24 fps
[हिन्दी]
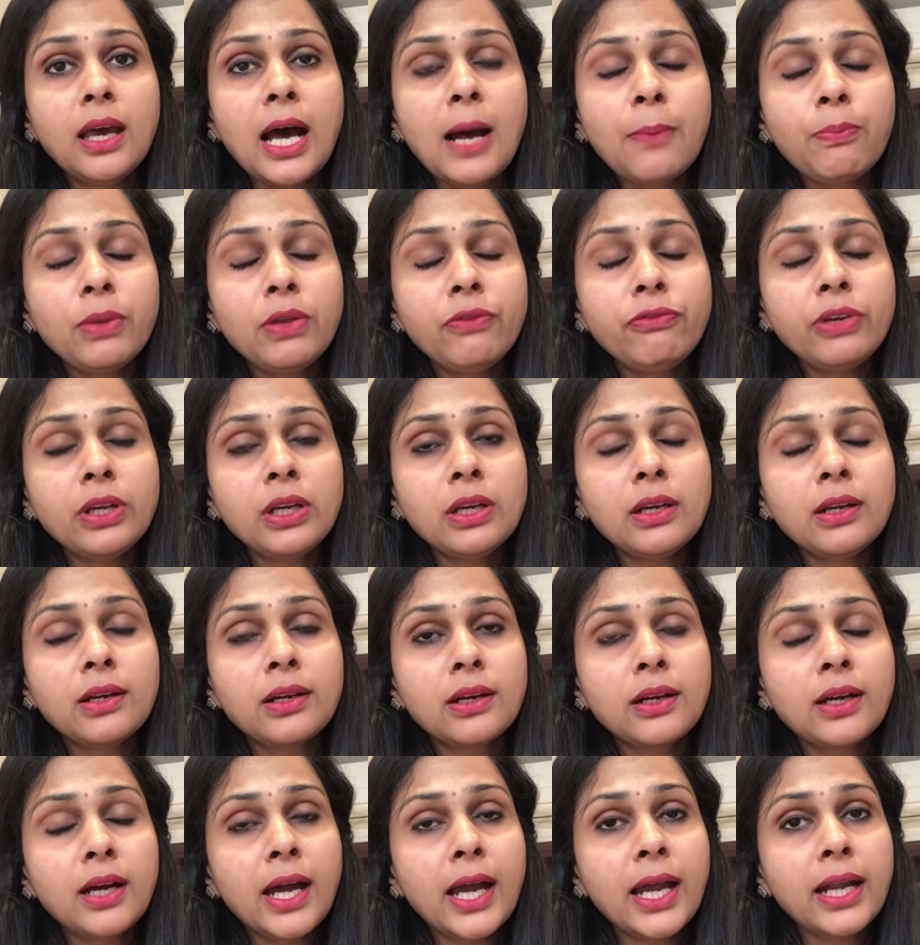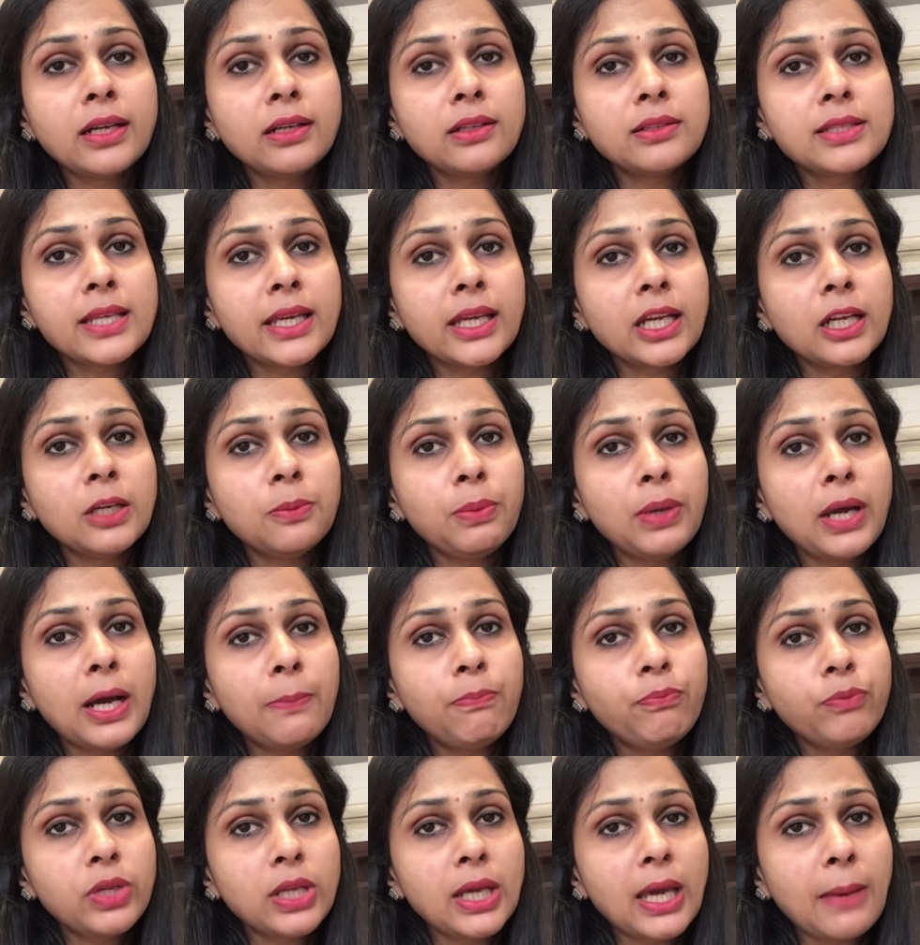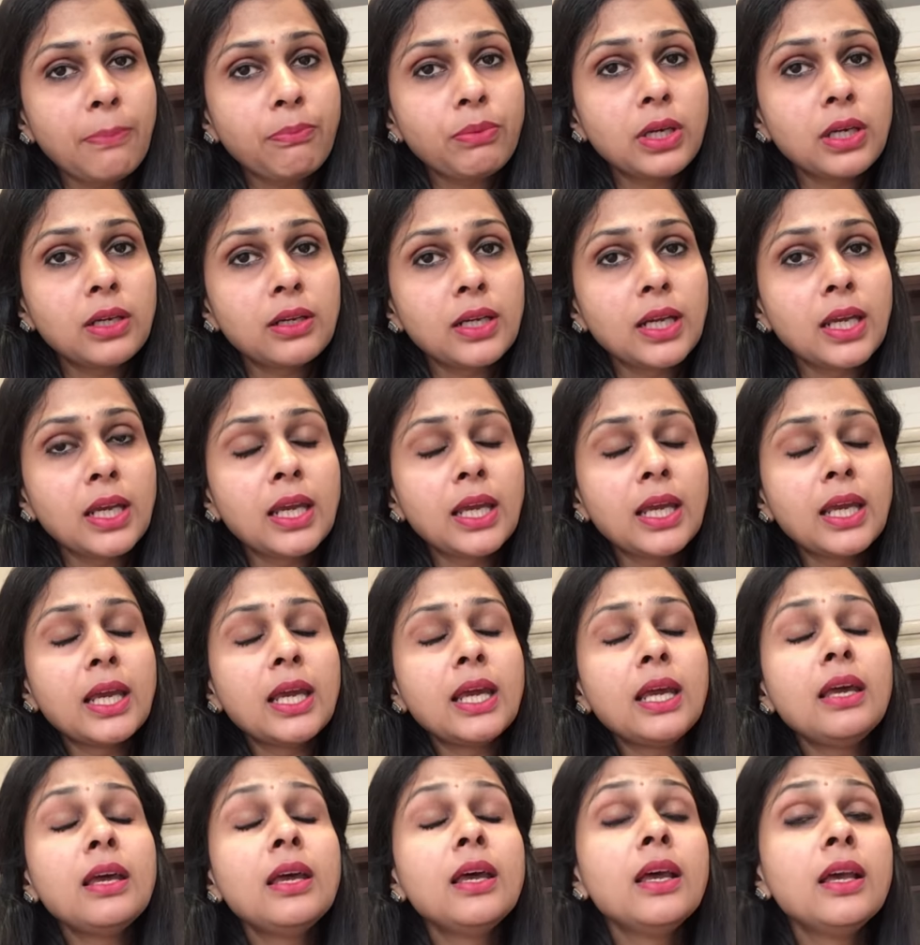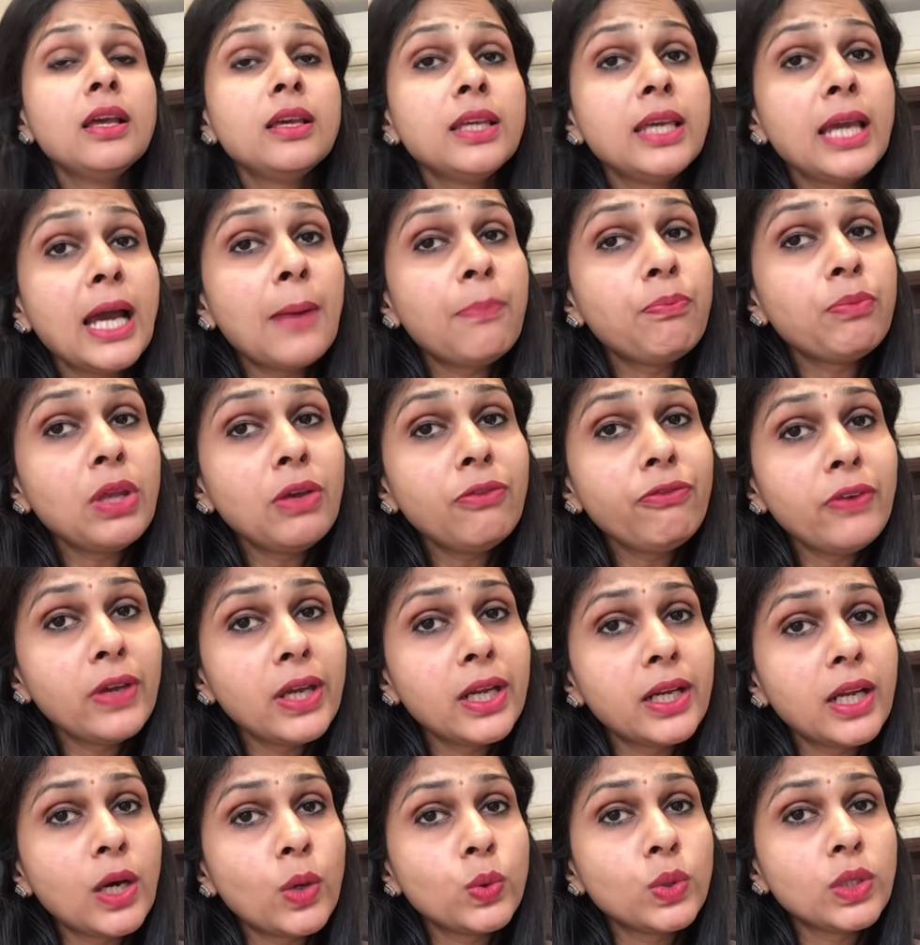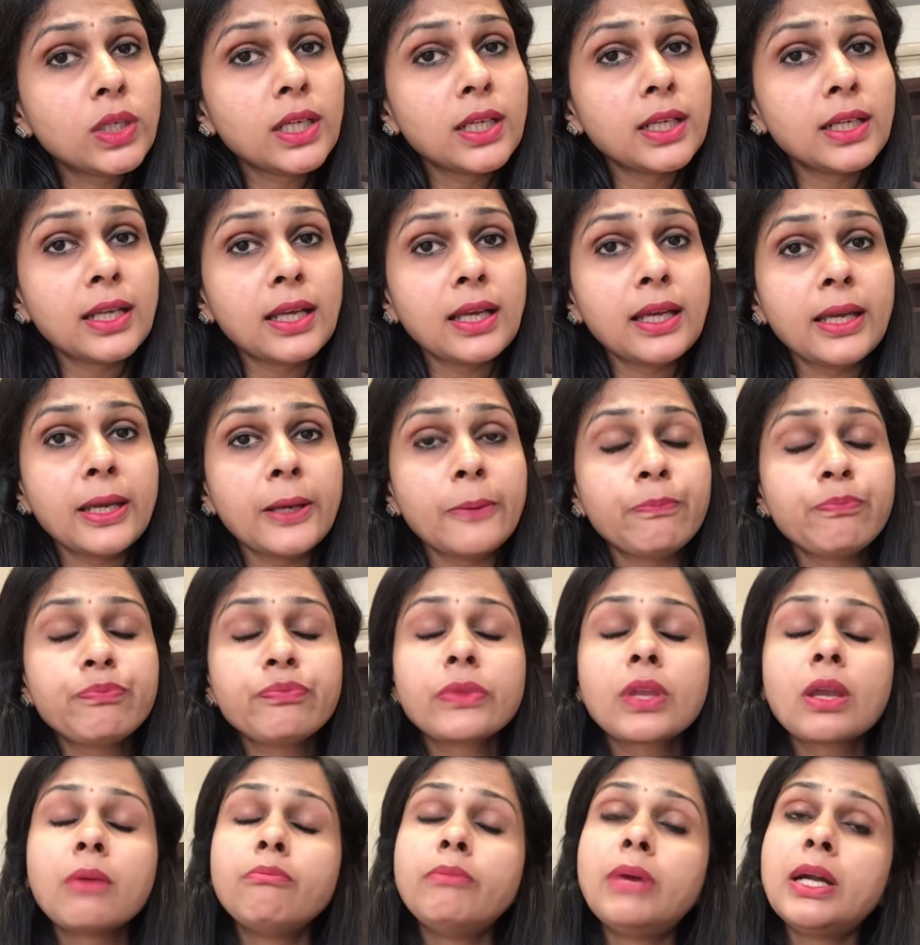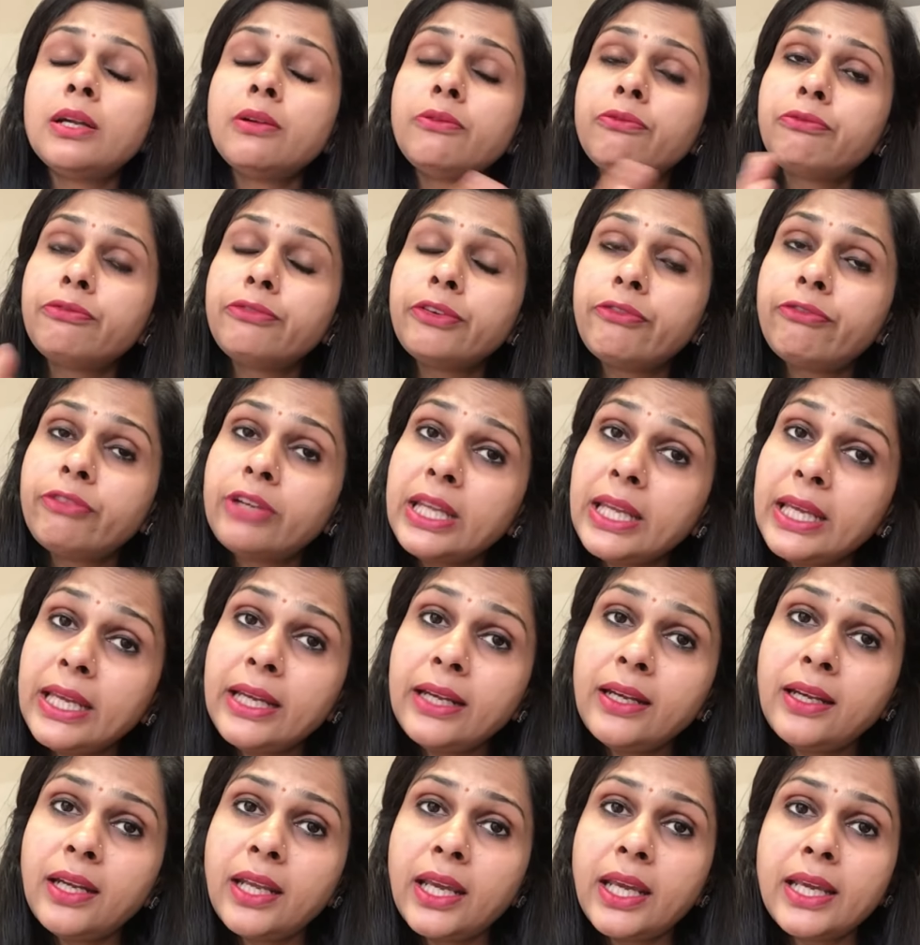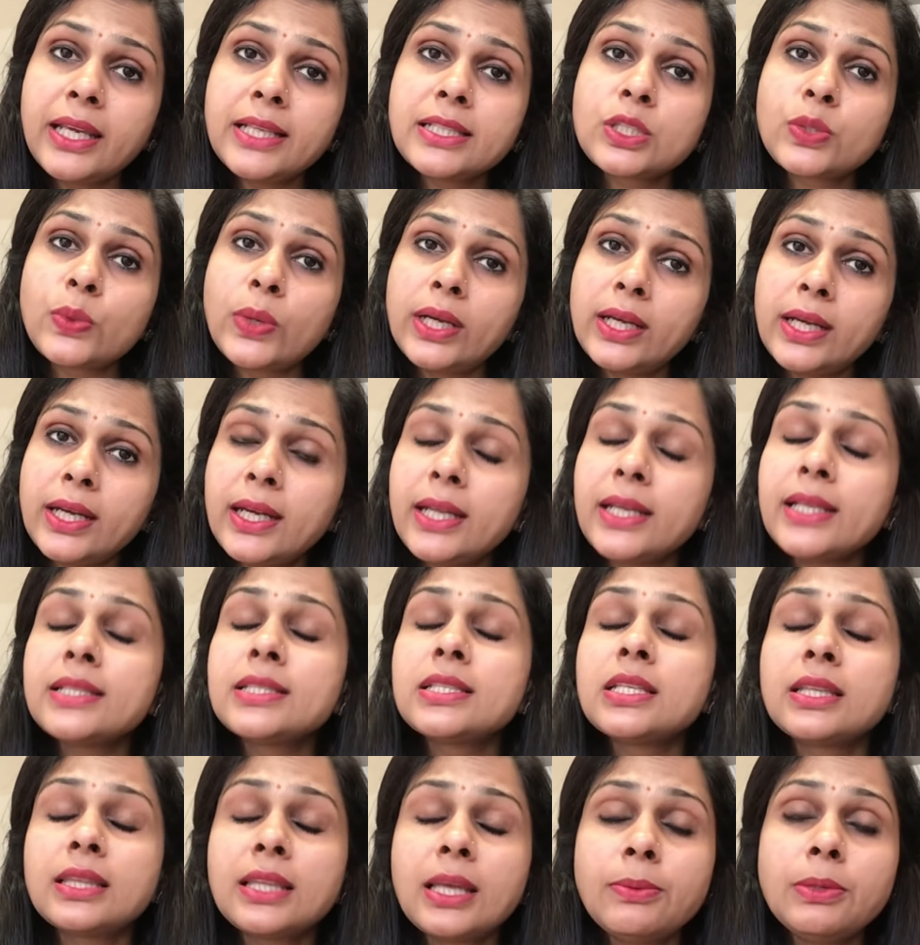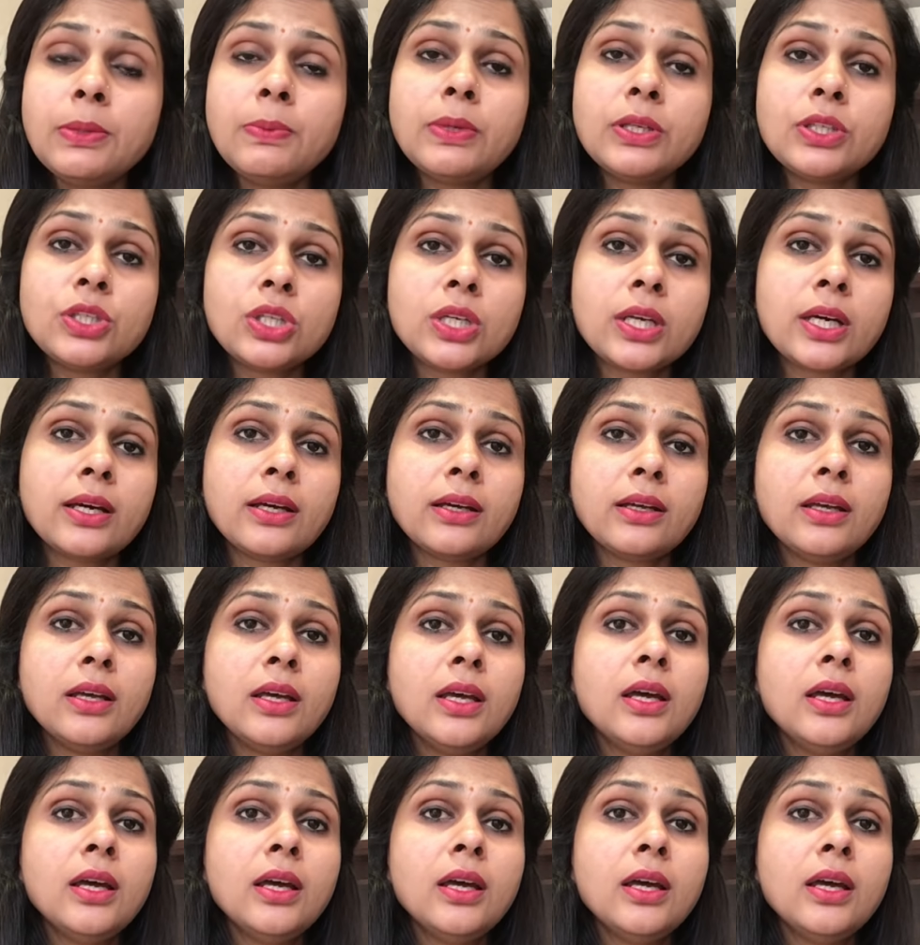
आपने फिंगर रखा एंड सेकंड पे आप टैप कर रहे हैं ये आपने फेड आउट करना है बट 15 डेज 20 डेज जितना भी बच्चे का